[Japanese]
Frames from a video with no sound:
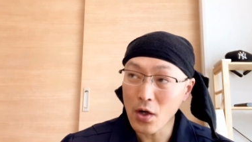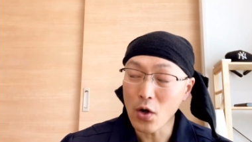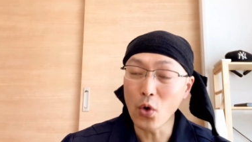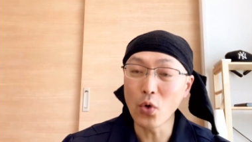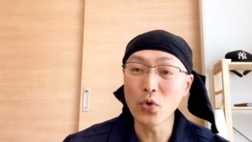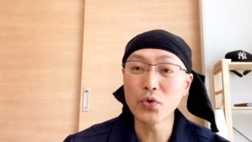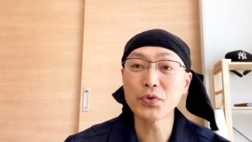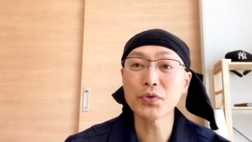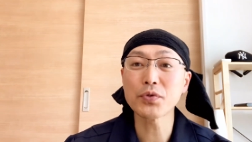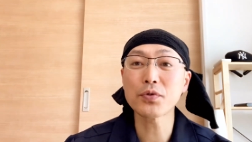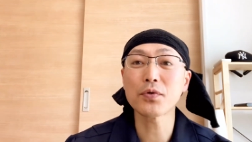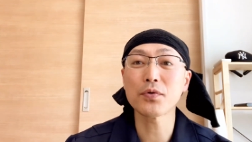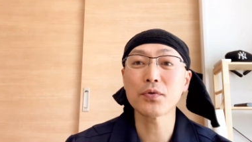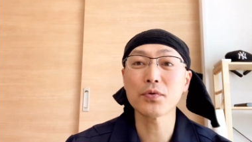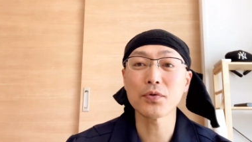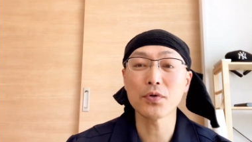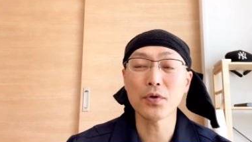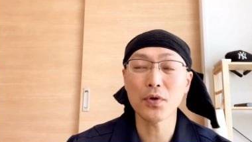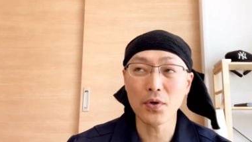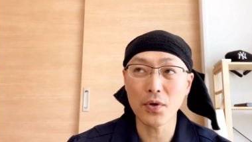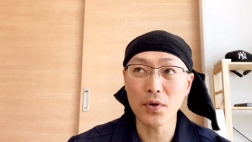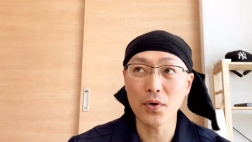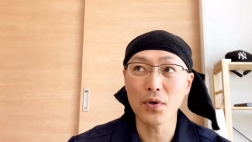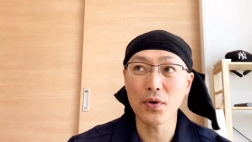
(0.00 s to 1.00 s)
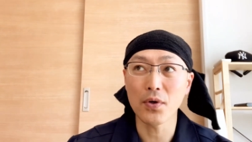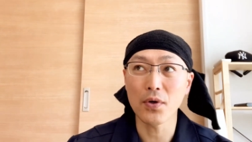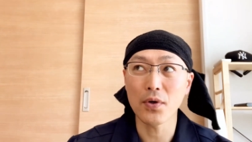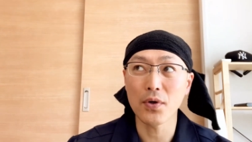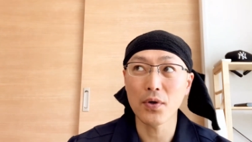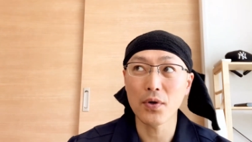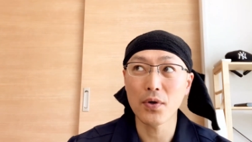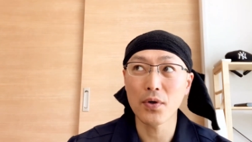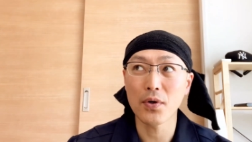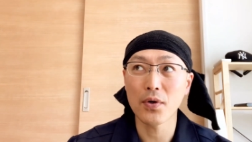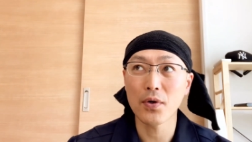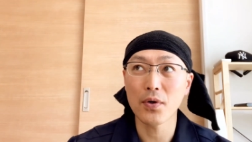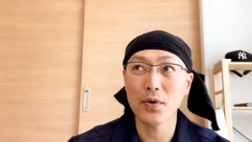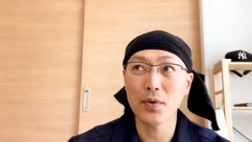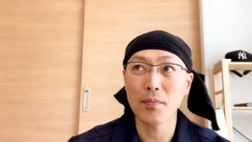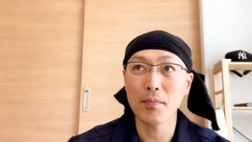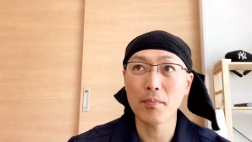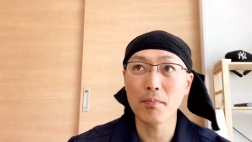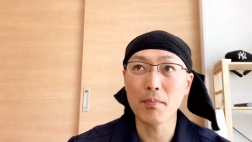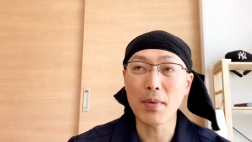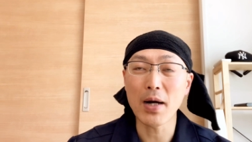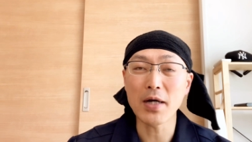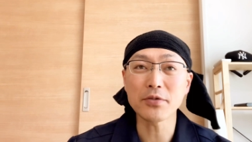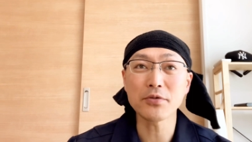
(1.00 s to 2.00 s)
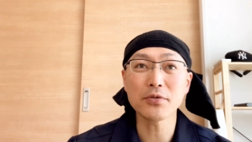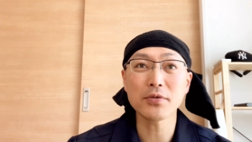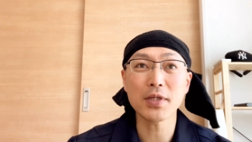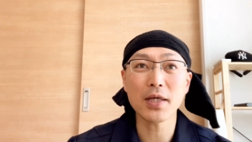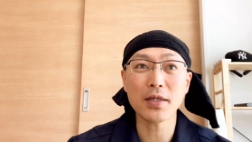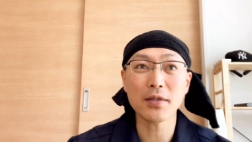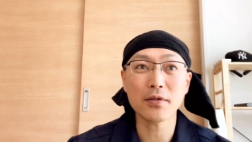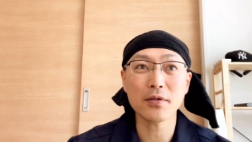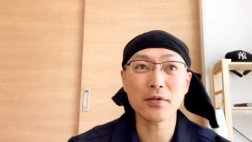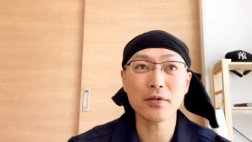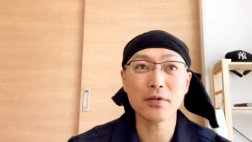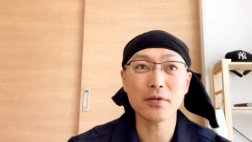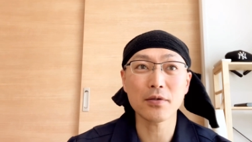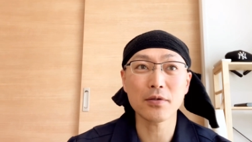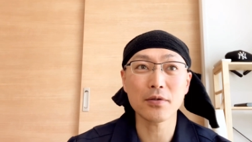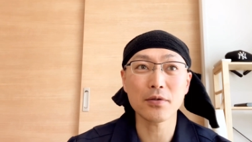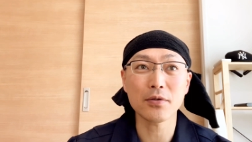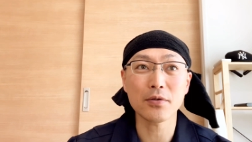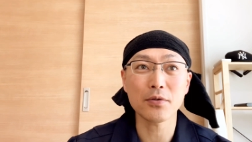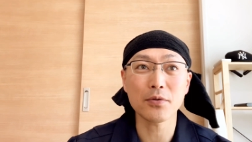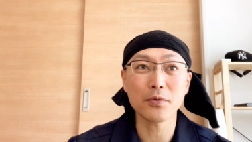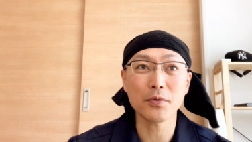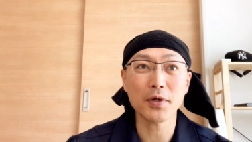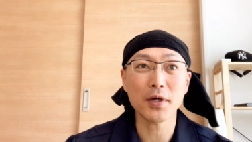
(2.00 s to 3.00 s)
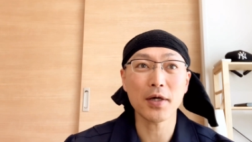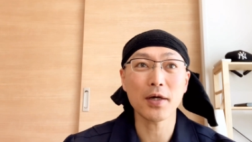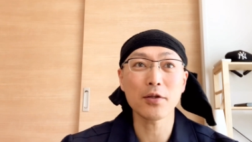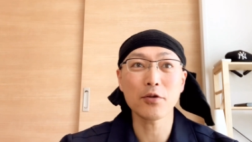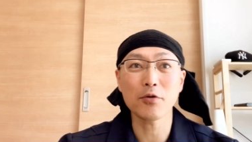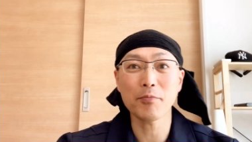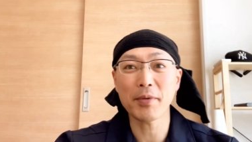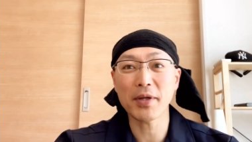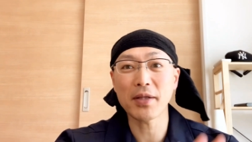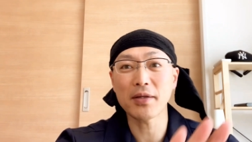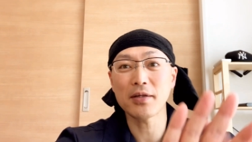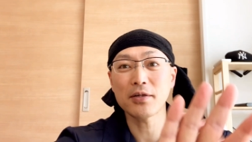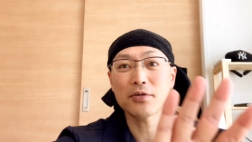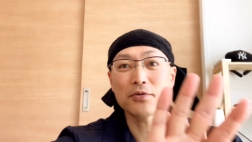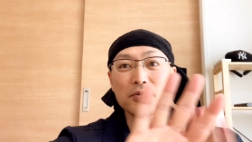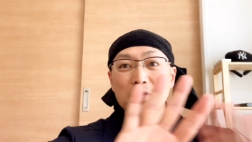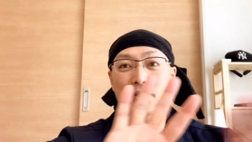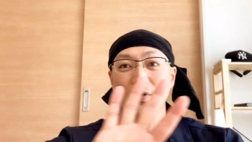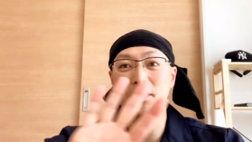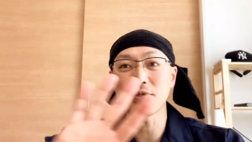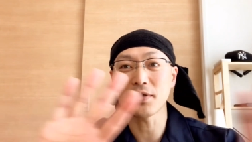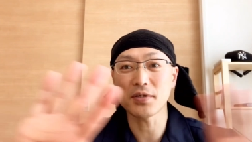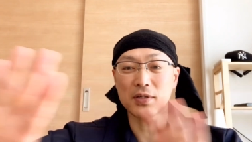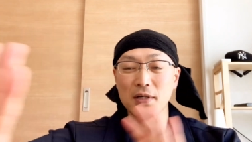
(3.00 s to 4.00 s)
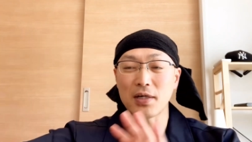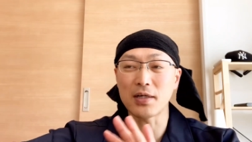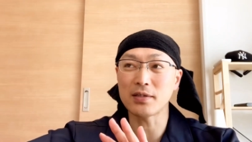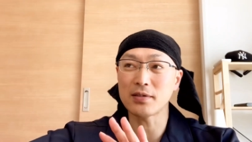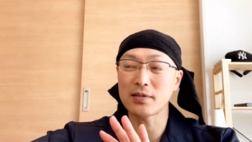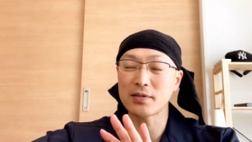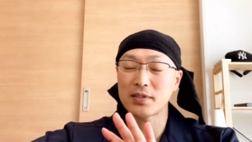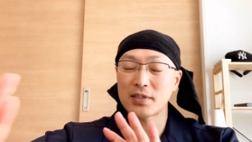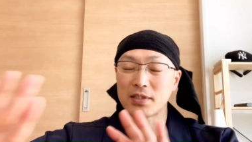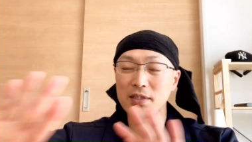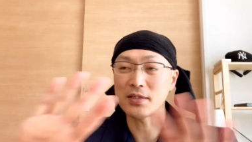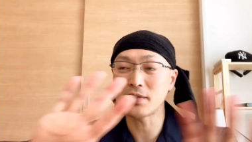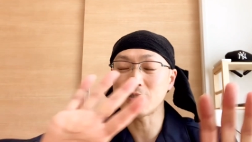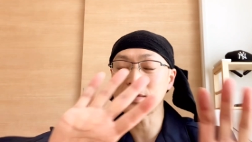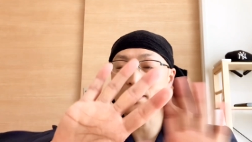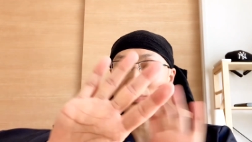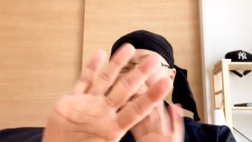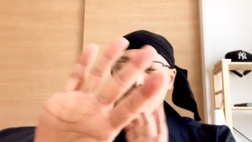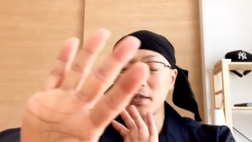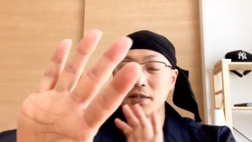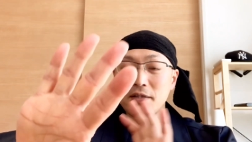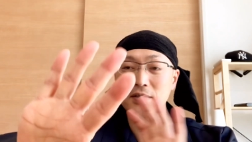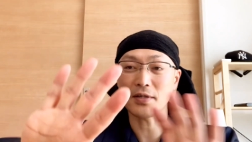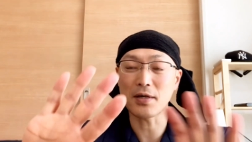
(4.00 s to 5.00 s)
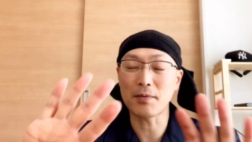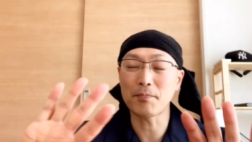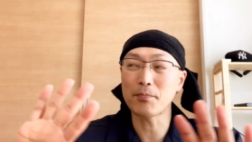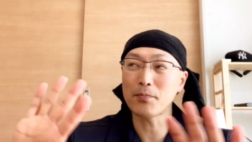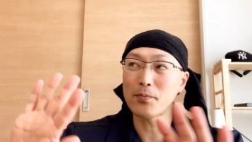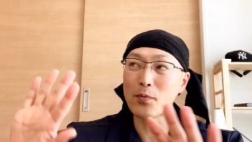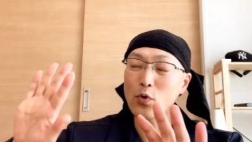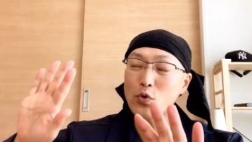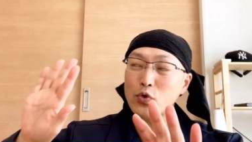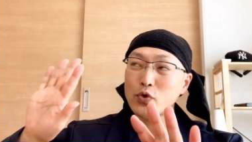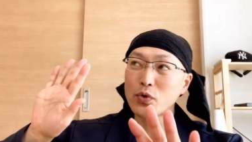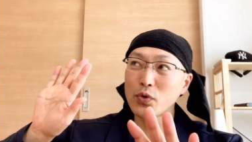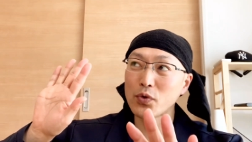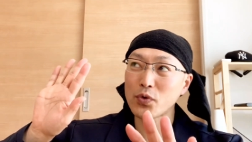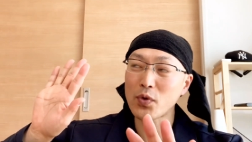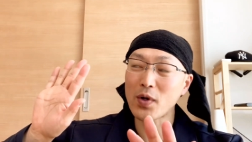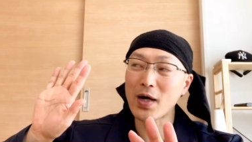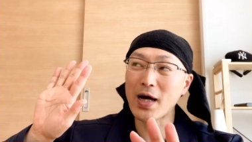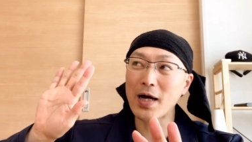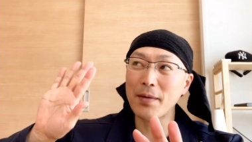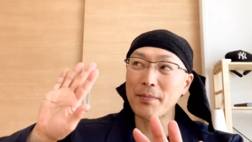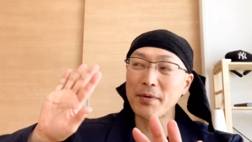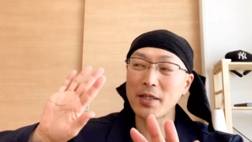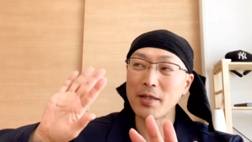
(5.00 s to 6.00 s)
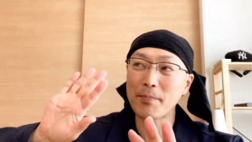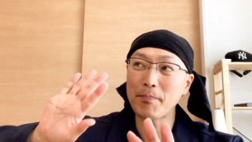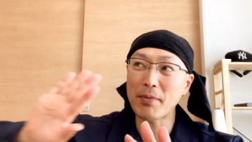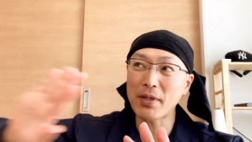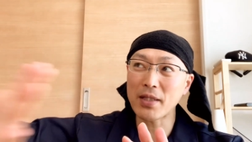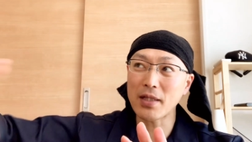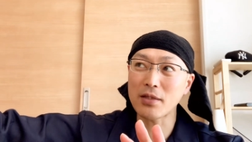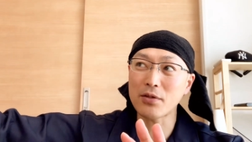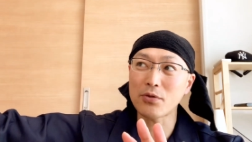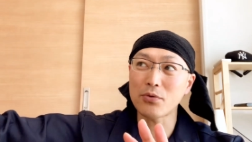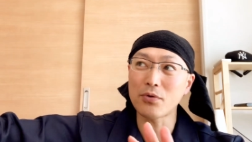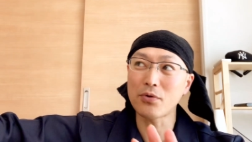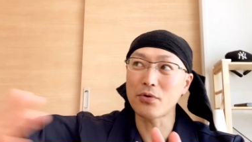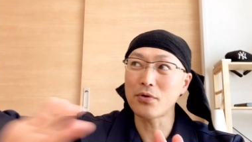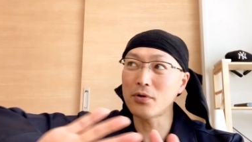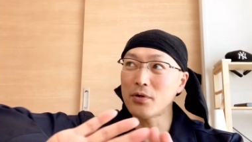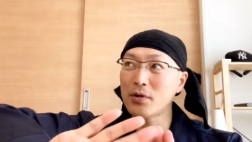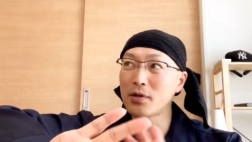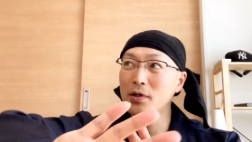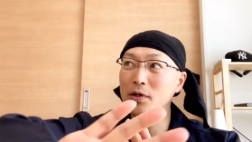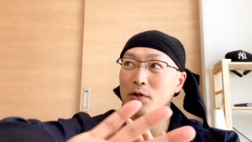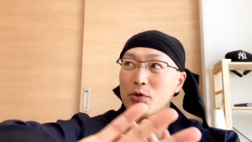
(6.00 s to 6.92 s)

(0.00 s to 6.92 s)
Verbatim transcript: お風呂のマグネット時計の便利グッズあるですかじゃないですか。お風呂の壁にペタッとこう